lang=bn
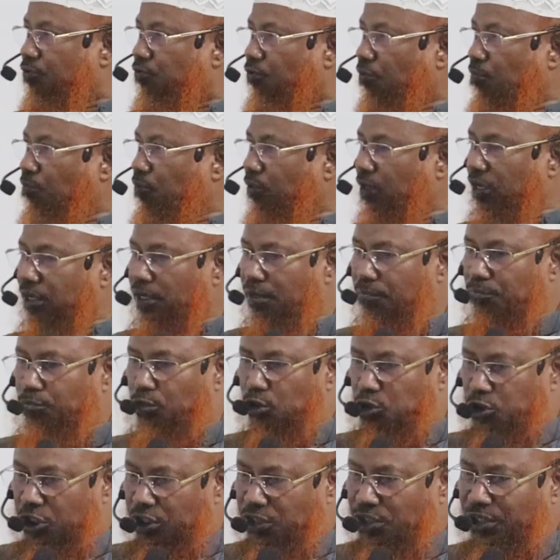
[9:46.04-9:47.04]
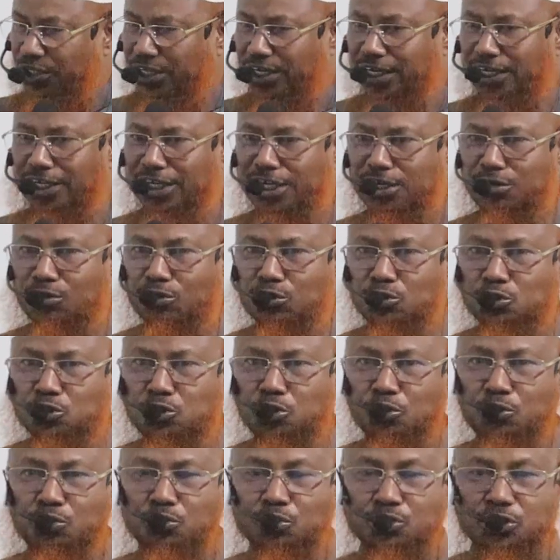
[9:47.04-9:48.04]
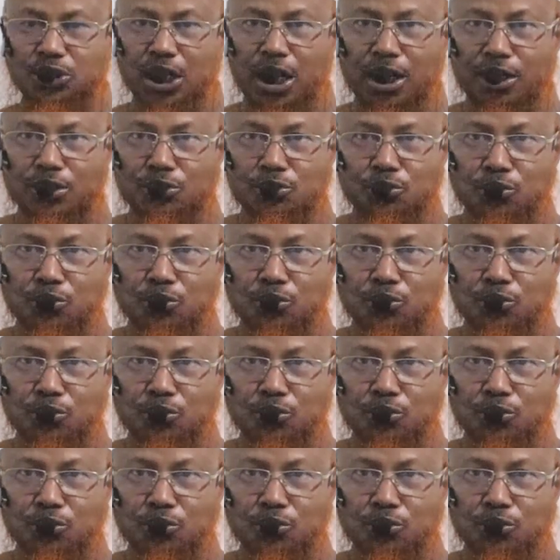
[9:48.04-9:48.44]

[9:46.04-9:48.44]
তোমরা বসে থেকে কি করছো যার